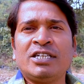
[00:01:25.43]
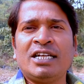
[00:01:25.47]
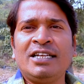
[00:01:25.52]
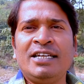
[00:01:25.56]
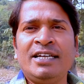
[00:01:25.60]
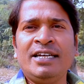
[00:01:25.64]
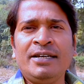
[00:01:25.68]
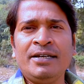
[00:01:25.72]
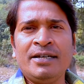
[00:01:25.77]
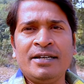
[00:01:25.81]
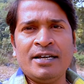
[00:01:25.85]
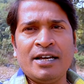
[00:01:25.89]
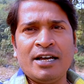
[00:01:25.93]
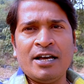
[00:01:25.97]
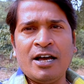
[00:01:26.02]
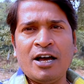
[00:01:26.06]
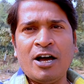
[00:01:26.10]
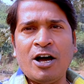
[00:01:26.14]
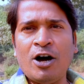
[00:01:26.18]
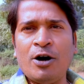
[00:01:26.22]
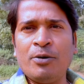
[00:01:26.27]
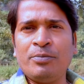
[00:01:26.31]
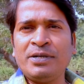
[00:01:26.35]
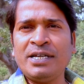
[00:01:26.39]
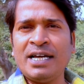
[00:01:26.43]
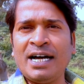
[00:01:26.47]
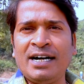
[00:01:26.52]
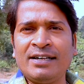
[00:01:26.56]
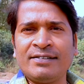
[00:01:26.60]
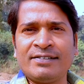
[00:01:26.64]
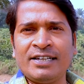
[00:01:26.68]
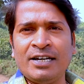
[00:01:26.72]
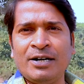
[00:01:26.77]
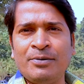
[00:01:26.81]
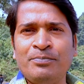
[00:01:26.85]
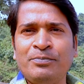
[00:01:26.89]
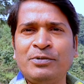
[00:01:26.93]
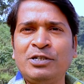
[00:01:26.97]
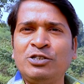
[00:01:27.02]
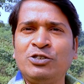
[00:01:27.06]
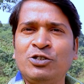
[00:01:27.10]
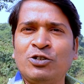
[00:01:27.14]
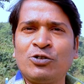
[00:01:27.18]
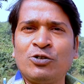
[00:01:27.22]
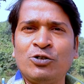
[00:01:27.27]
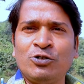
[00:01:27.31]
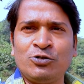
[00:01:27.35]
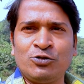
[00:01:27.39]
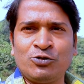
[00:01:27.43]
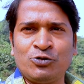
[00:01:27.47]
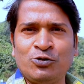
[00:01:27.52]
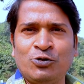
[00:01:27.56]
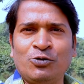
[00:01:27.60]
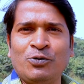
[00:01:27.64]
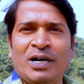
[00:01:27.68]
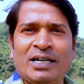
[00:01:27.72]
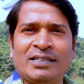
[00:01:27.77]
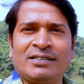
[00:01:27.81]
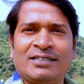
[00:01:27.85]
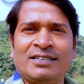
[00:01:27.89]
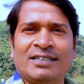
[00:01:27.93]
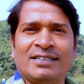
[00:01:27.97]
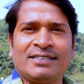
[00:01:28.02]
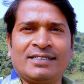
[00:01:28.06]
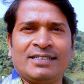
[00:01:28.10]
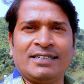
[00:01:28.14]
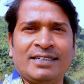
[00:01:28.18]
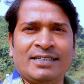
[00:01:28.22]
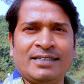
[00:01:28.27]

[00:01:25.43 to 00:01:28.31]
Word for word: चलिए अब यहाँ से हम वीडियो को शुरुआत करते